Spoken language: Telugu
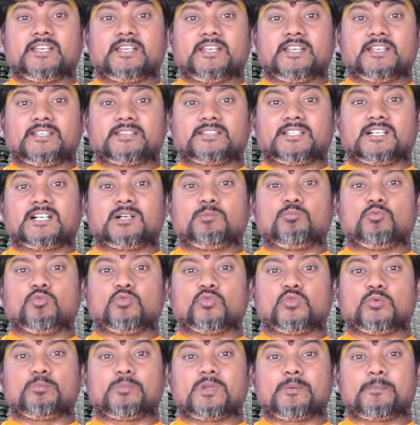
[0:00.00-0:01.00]

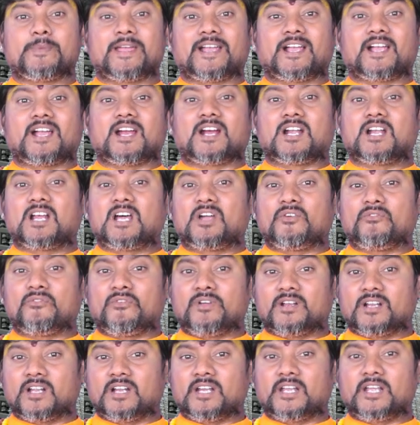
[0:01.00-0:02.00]
ఇంతకుముందు మేమెక్కడా
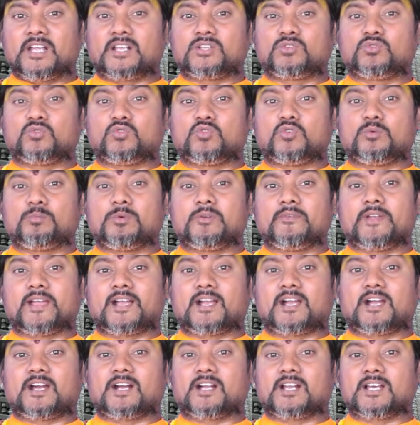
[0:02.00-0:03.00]
వినలేదు
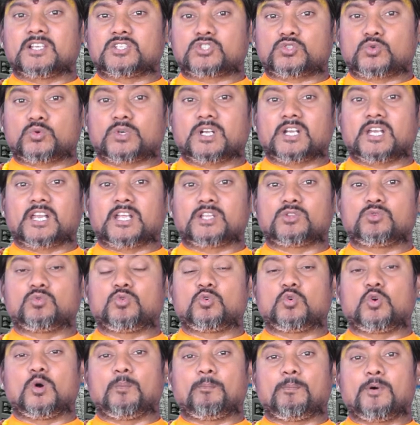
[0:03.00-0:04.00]
మేమెక్కడా చూడలేదు
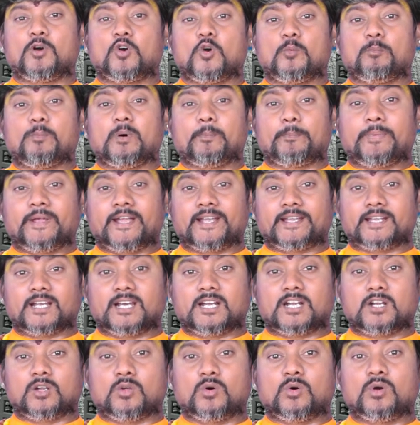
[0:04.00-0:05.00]
గొప్ప గొప్ప
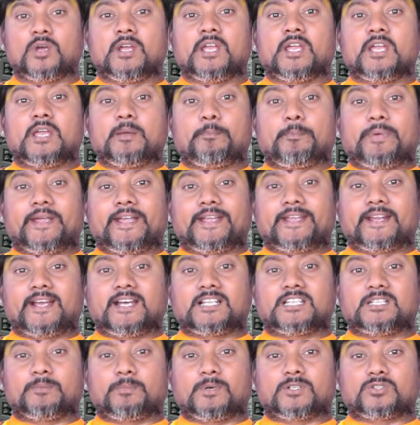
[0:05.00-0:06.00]
పీఠాల్లో
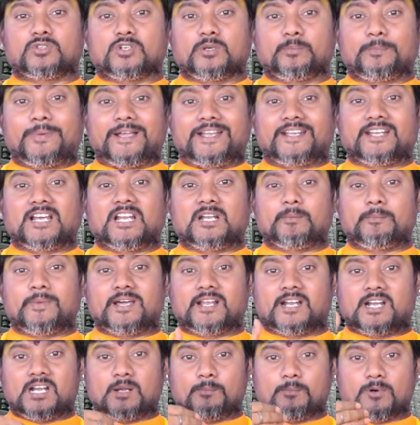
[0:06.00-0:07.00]
పీఠాధిపతులు పీఠాలు
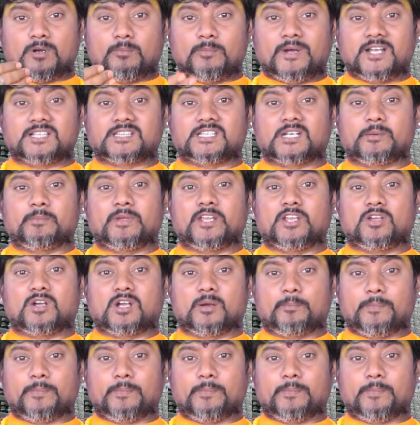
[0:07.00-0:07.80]
మారినప్పుడు మాత్రమే ఈ యొక్క